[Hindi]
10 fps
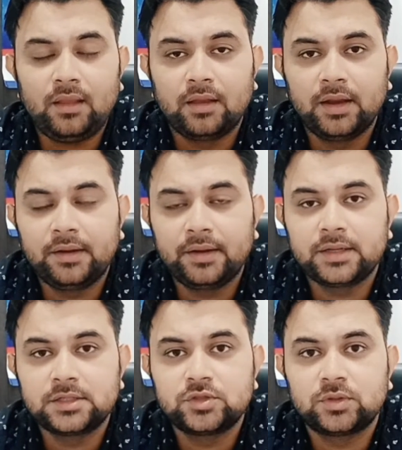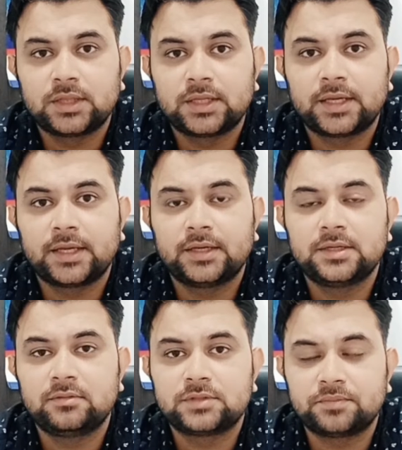के ट्रिगर्स जो रहते हैं
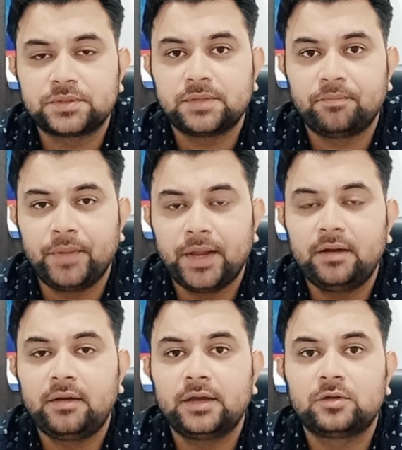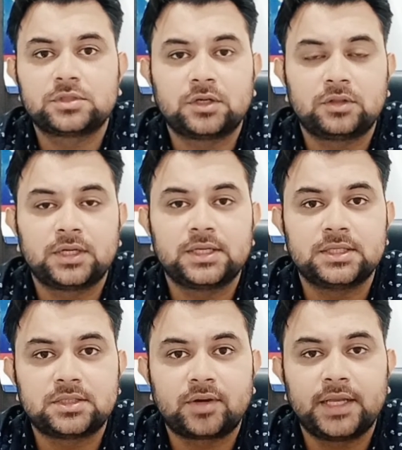सबसे मेन ट्रिगर उसका होता है
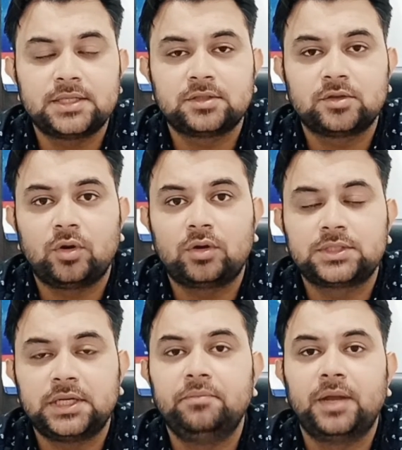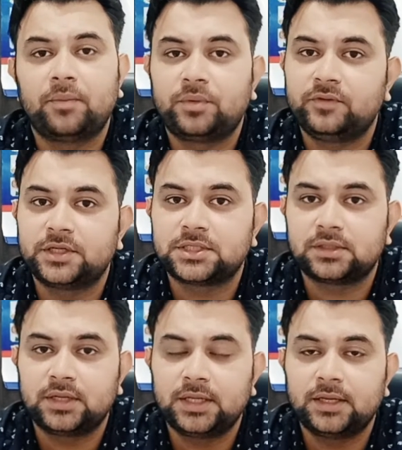स्ट्रेस और स्लीप
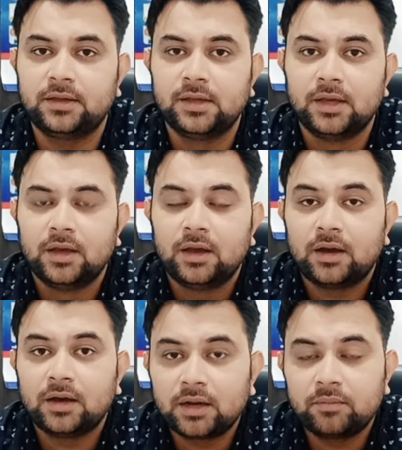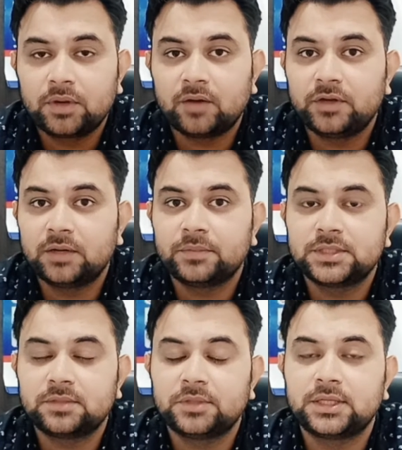डेप्रिवेशन ठीक है अगर आप काफ़ी लंबे
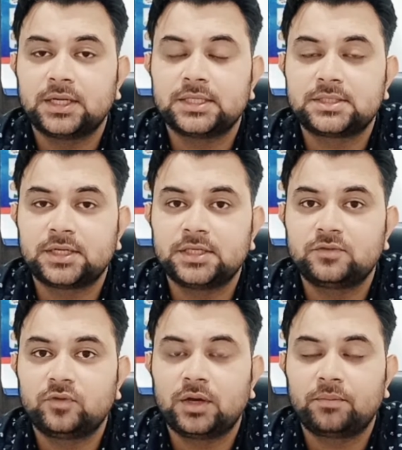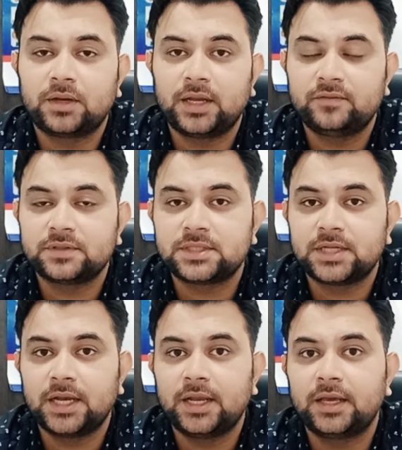समय तक स्ट्रेसफुल आपका लाइफ
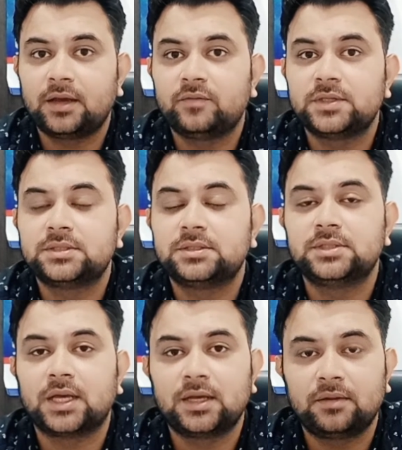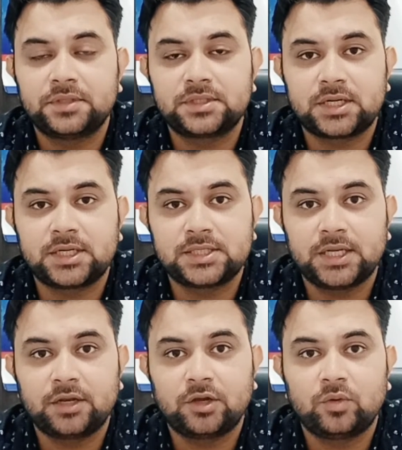स्टाइल है काफ़ी ज़्यादा आप स्ट्रेस
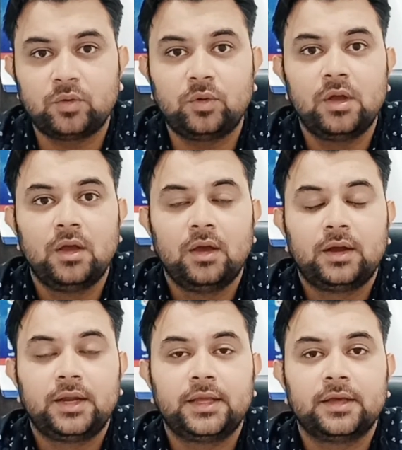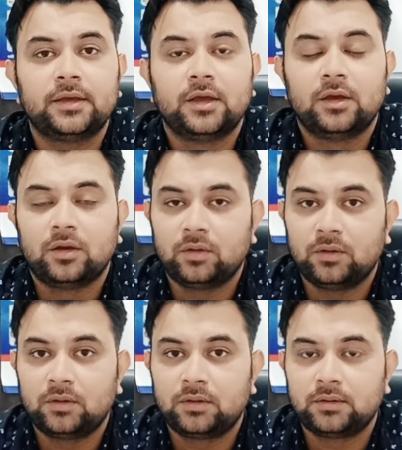ले रहे हो ठीक है
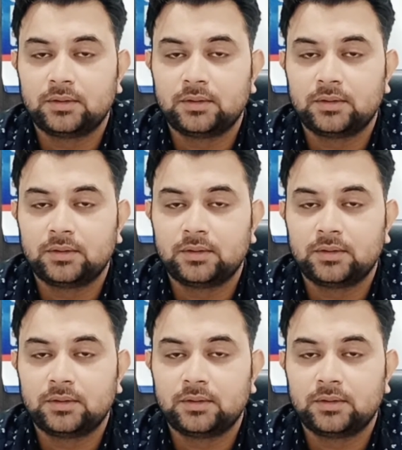और